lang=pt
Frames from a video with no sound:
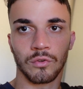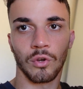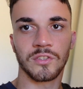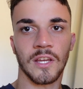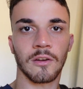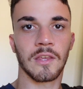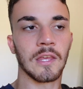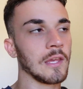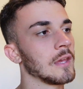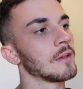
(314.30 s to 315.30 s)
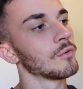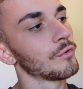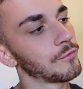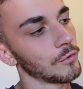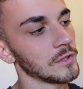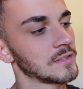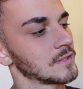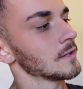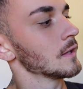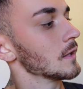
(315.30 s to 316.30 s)
Estou usando aqui o
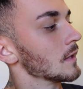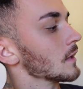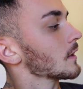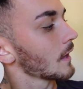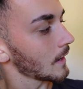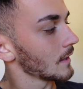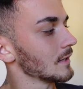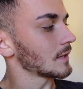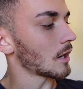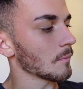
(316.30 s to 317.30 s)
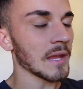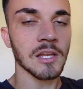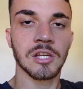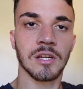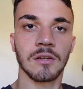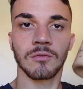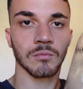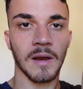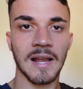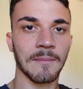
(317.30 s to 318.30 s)
Foods, que é literalmente
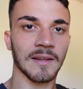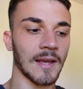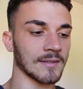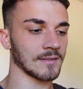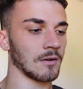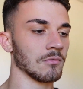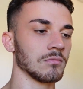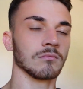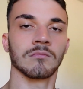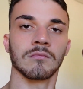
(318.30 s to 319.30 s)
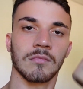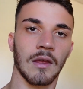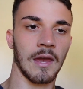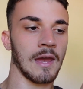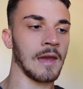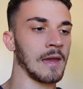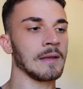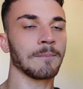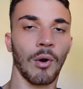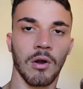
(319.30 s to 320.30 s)
uma alimentação é,
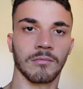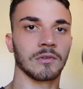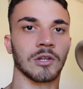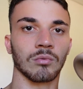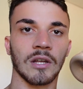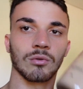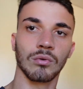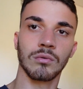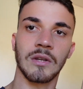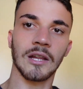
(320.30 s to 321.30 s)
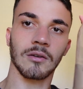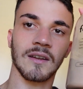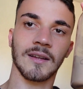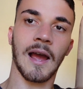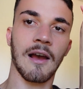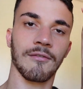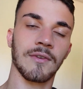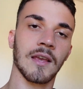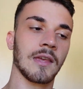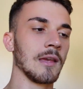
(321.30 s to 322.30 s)
em pó. Então tem tudo dentro dessa
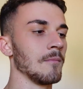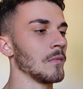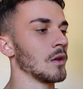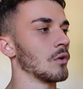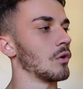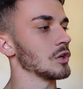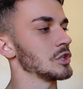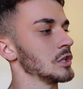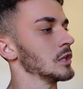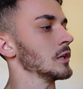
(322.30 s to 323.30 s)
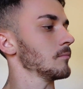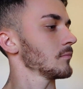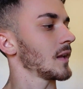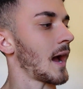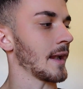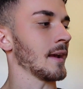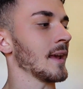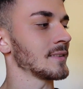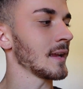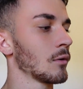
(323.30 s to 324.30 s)
garrafinha aqui, onde, cara,
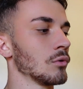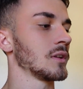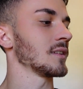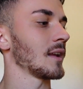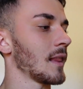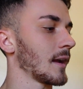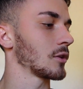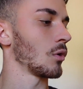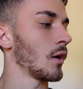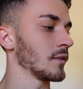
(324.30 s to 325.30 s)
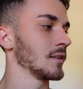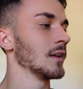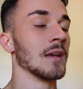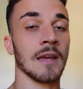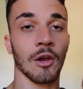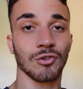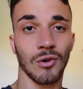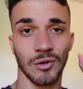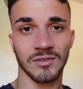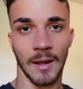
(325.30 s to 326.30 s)
é sem glúten, sem lactose. Eu
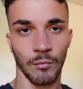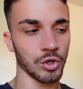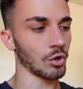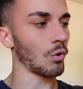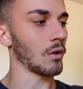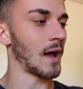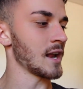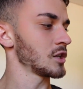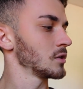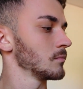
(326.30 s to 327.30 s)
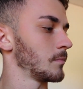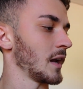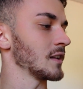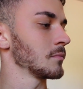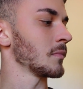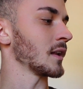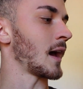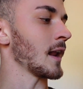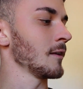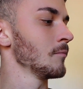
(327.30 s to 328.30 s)
escolhi o sabor chocolate para eles me
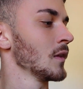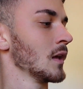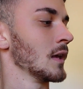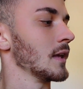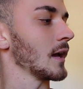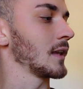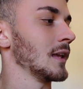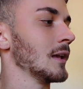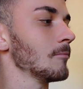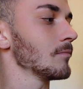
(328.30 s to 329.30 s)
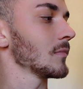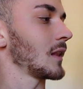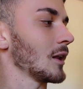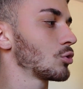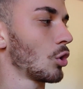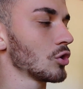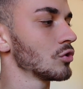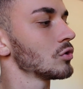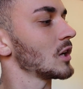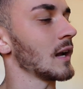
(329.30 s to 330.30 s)
mandarem. E aqui tem todos os
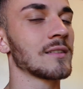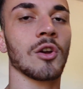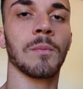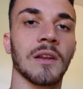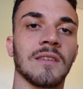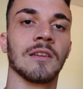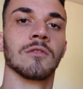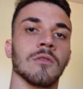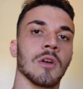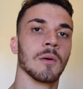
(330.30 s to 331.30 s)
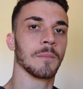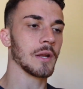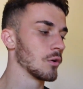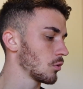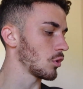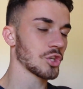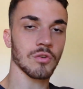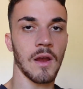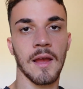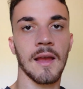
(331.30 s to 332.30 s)
nutrientes que eu preciso para eu
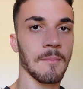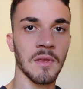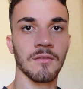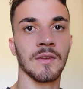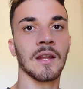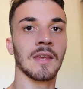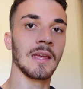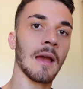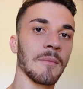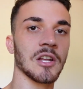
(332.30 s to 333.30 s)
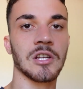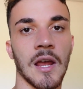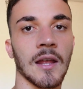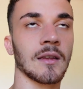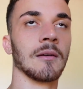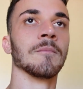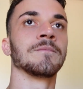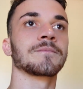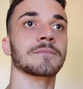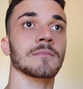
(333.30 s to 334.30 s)
continuar a minha vida aqui, a minha dieta
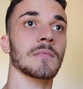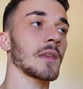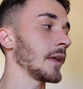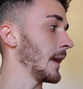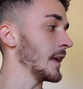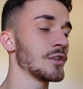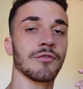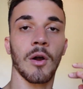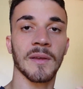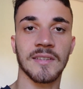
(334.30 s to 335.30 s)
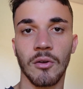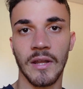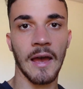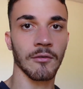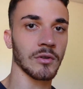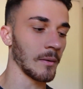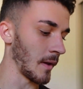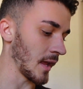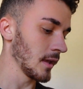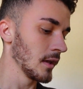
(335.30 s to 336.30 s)
é, de forma saudável
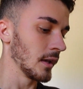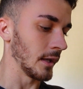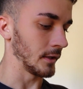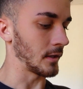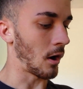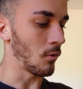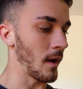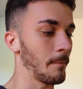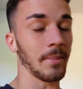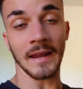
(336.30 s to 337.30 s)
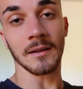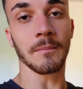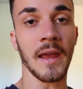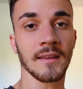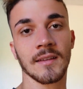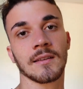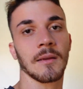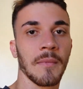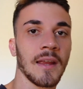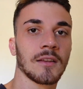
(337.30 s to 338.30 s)
também. Então é plant-based
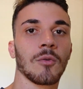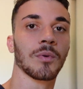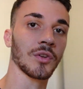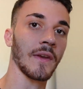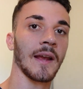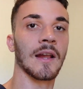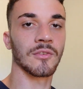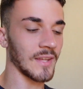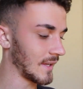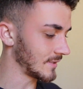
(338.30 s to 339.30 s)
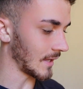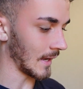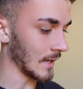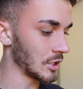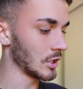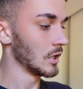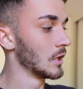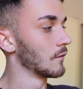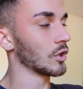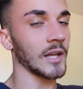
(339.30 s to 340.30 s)
também, então para os veganos é excelente.
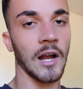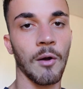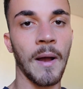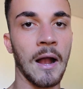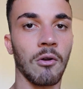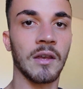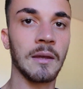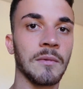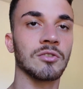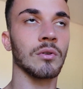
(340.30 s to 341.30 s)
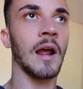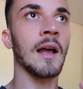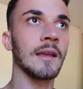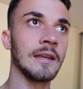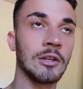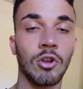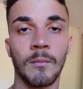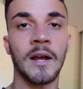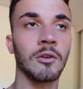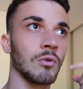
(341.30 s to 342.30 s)
Vou tacar uma água aqui, misturar e ir
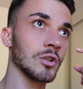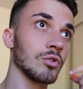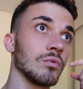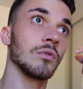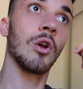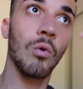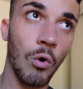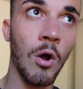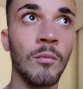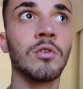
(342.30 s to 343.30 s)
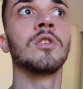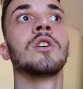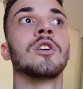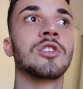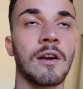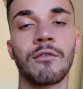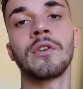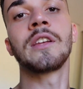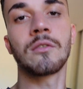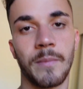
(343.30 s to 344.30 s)
tomando enquanto eu como eu já
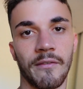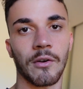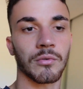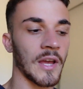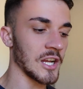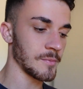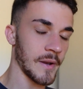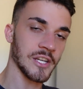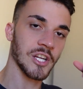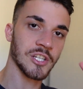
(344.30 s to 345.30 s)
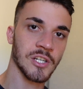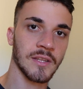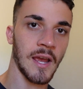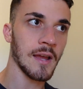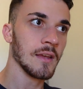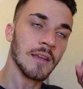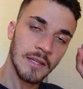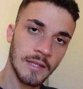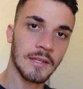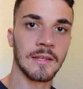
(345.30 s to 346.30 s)
vou indo para a faculdade para a gente adiantar
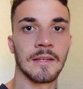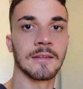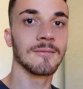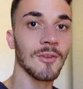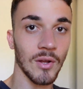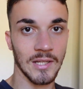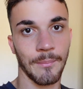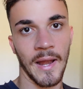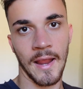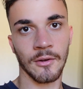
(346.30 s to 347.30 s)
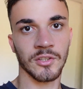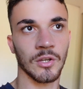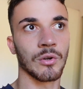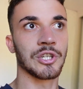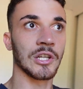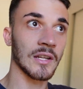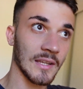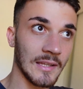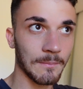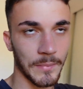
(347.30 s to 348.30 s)
e não atrapalhar a nossa rotina
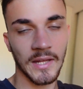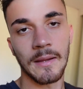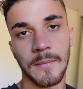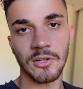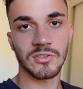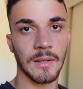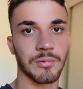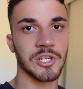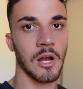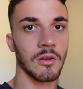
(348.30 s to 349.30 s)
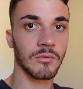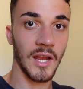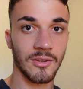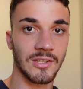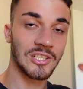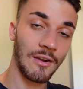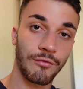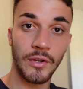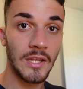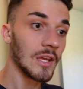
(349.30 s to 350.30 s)
e perder menos tempo de aula, no caso que já
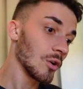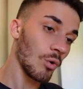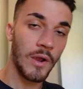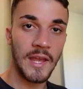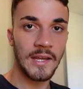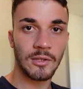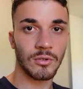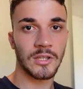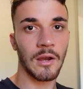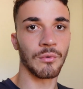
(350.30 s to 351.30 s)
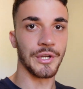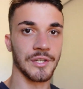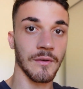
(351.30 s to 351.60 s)
fui correria total hoje.